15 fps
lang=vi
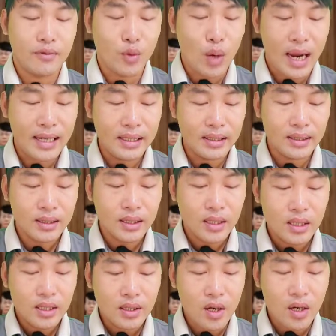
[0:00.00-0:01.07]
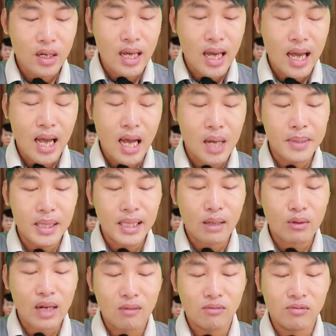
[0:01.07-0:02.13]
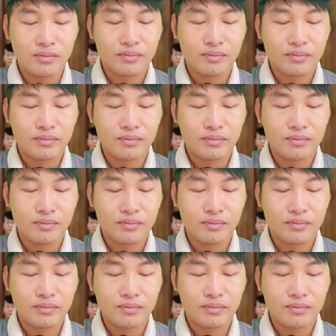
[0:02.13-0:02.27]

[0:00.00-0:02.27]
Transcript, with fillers: vụ án đó là bị cáo Đông